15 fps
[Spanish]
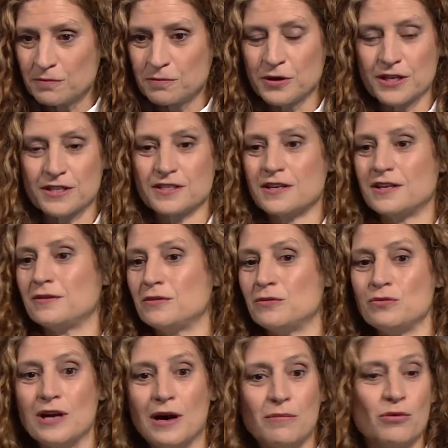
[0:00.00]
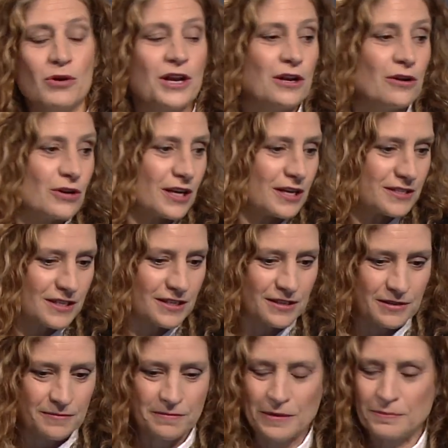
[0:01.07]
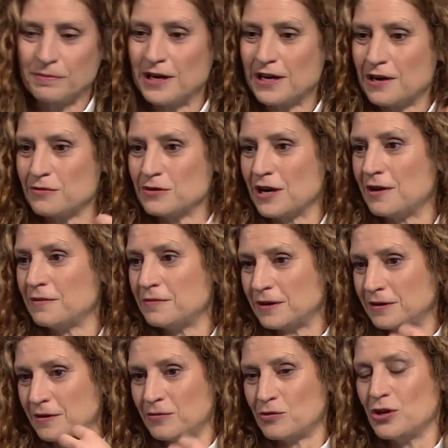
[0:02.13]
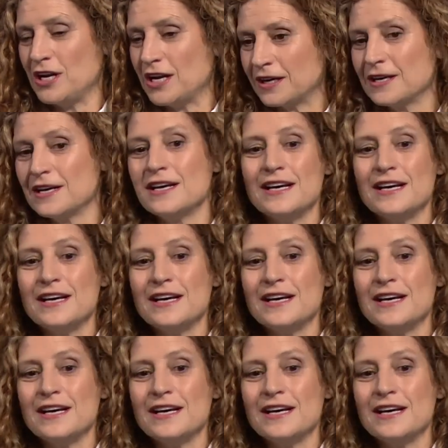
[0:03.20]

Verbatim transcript: puede ser un abuelo que hace de papá, una abuela.